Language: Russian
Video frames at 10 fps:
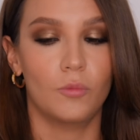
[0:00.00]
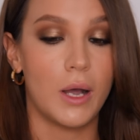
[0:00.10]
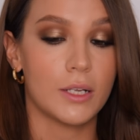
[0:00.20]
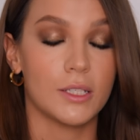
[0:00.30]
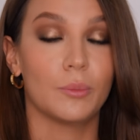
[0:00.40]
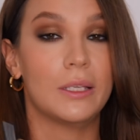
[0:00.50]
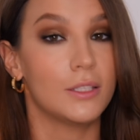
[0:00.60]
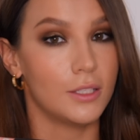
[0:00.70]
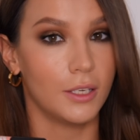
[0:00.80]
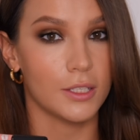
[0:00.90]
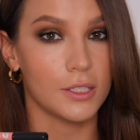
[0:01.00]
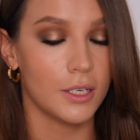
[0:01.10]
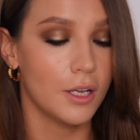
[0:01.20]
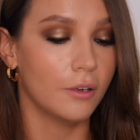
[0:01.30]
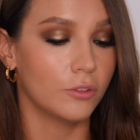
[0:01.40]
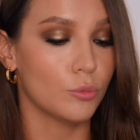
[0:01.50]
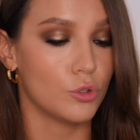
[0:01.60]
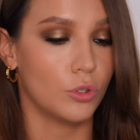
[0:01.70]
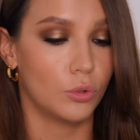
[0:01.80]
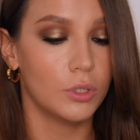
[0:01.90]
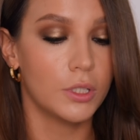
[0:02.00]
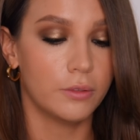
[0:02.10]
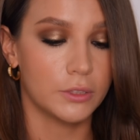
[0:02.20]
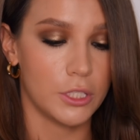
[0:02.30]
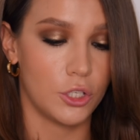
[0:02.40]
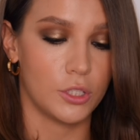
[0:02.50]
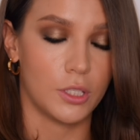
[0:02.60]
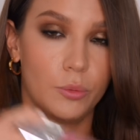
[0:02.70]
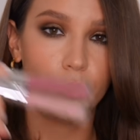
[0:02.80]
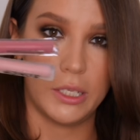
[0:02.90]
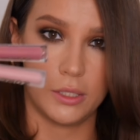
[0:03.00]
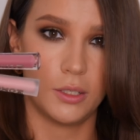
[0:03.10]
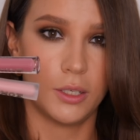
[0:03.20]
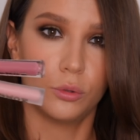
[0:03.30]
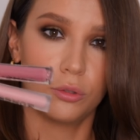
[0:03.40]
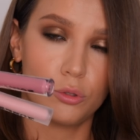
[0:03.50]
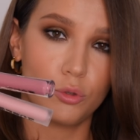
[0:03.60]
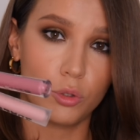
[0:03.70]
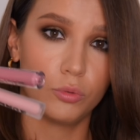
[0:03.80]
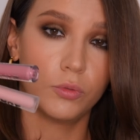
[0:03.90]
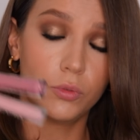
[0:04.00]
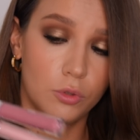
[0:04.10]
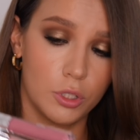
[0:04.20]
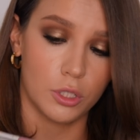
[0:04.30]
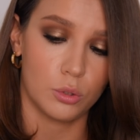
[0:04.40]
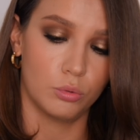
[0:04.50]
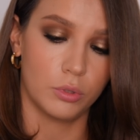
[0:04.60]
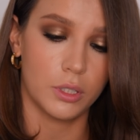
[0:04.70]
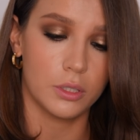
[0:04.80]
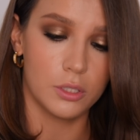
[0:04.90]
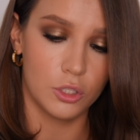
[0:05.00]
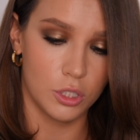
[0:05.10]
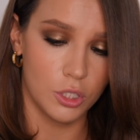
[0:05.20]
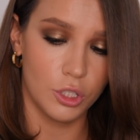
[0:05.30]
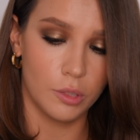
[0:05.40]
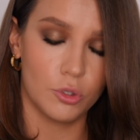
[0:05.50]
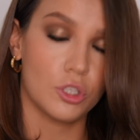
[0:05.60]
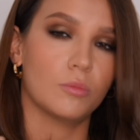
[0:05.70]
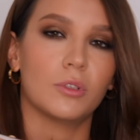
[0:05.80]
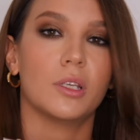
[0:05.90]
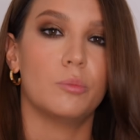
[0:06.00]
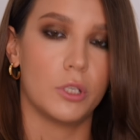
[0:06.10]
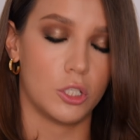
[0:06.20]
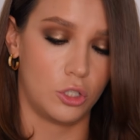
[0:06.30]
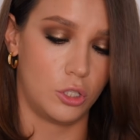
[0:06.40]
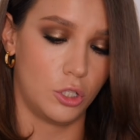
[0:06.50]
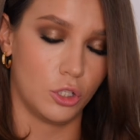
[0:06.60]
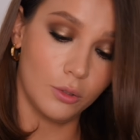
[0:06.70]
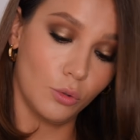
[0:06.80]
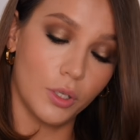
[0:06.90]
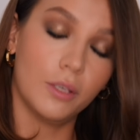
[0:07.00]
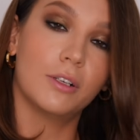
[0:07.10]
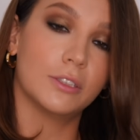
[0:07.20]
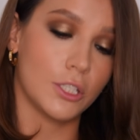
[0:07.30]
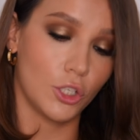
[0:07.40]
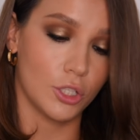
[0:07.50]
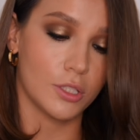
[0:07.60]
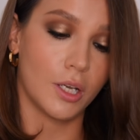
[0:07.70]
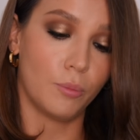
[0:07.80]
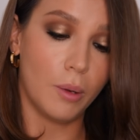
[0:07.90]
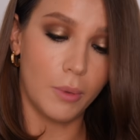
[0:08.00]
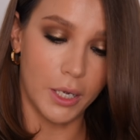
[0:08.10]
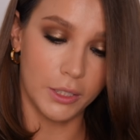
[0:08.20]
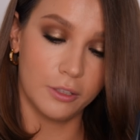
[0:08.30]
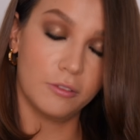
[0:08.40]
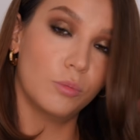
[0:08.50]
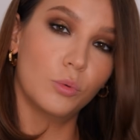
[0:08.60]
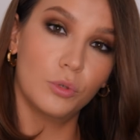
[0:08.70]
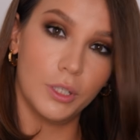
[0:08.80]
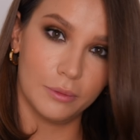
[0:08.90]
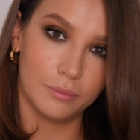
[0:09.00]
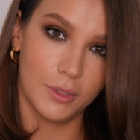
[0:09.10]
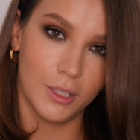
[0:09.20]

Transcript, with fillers: в Баксом интересно, в том, что не только в классических блесках, которые существуют в двух текстурах, с частичками шиммера и без частичек, но и в классических помадах в пуле,